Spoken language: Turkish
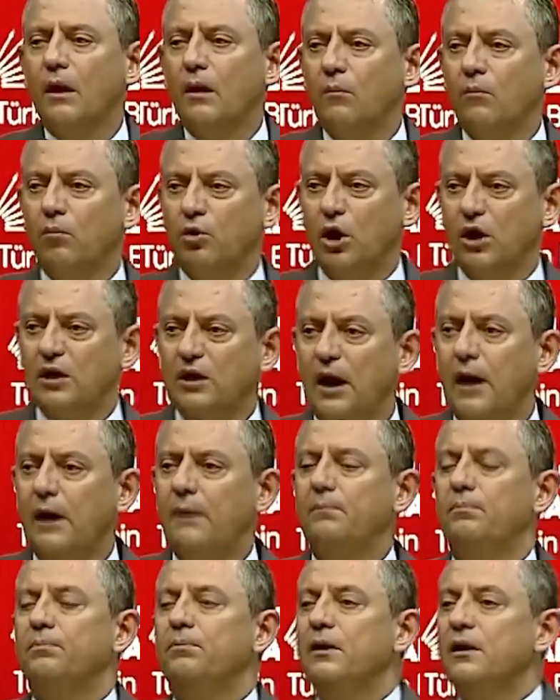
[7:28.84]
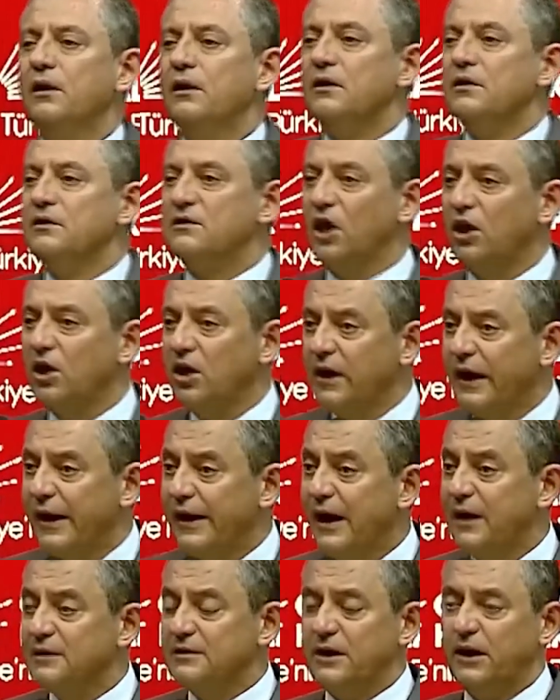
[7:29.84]
burada Sayın
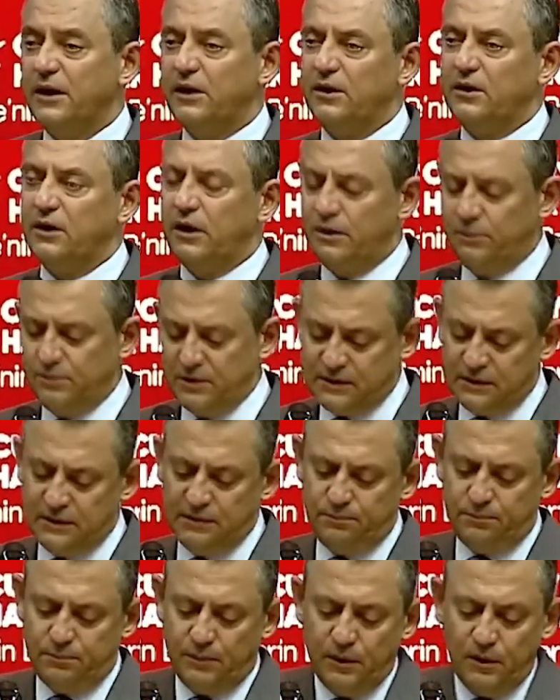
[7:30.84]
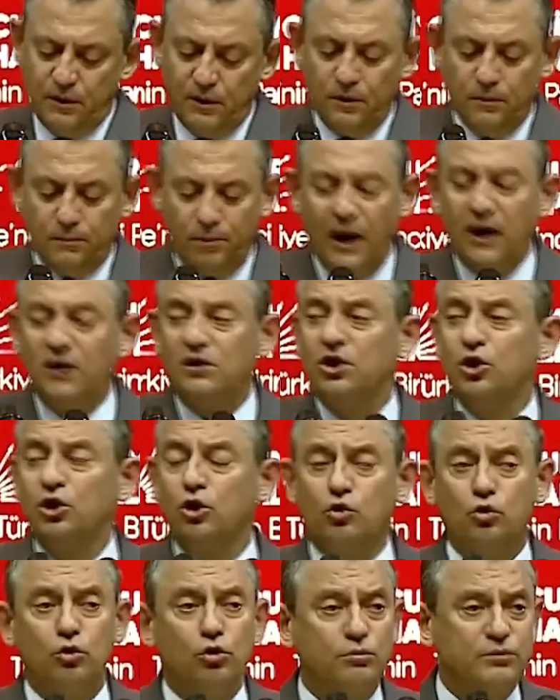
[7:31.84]
Genel Sekreterimizin partinin
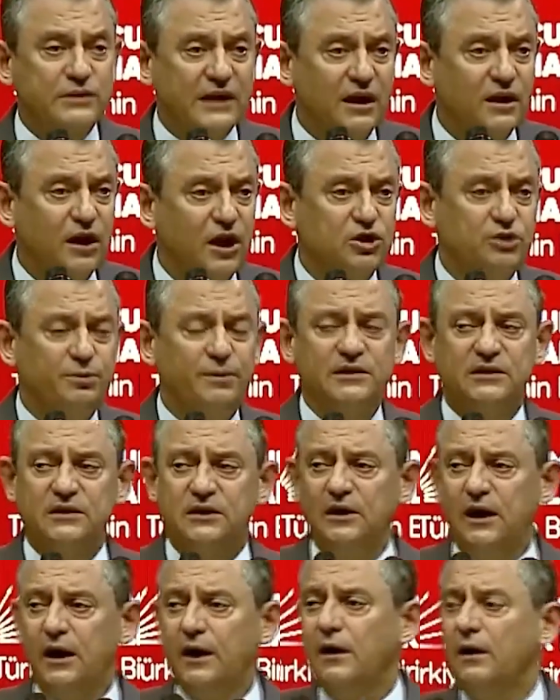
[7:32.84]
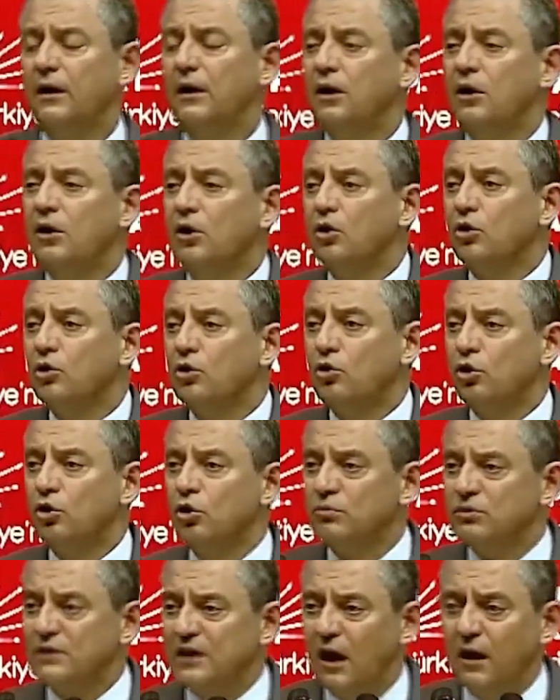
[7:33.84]
kurumsallaşmasına,
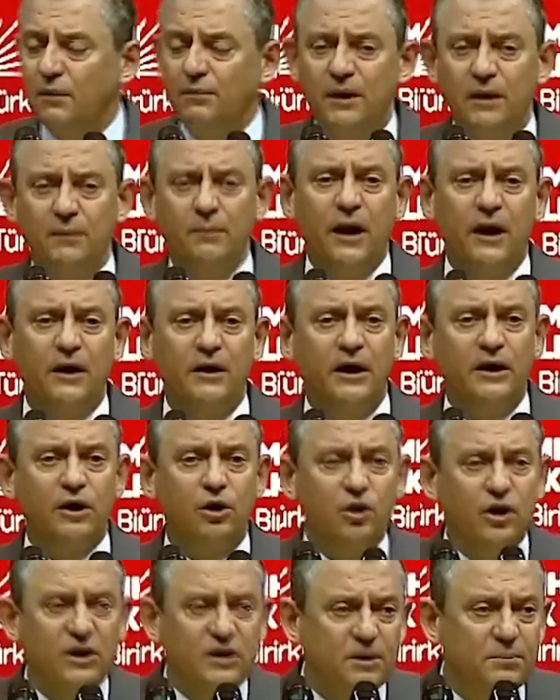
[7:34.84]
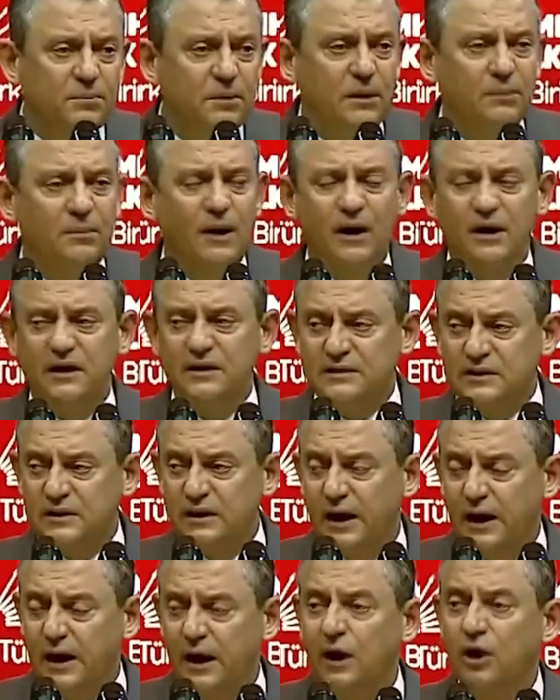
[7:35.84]
kurumsal mimariye, yönetim
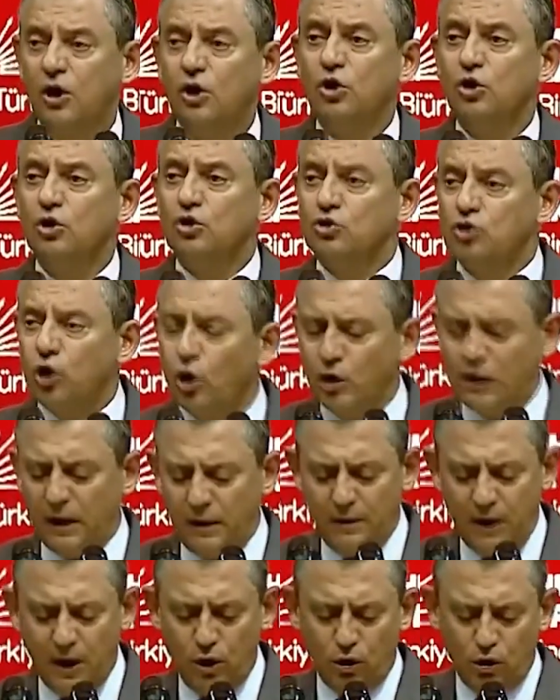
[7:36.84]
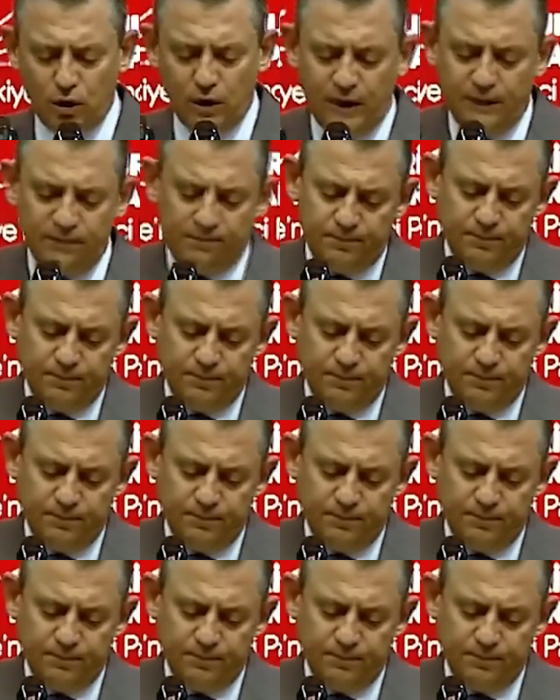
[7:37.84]
mimarisine çok emeği olan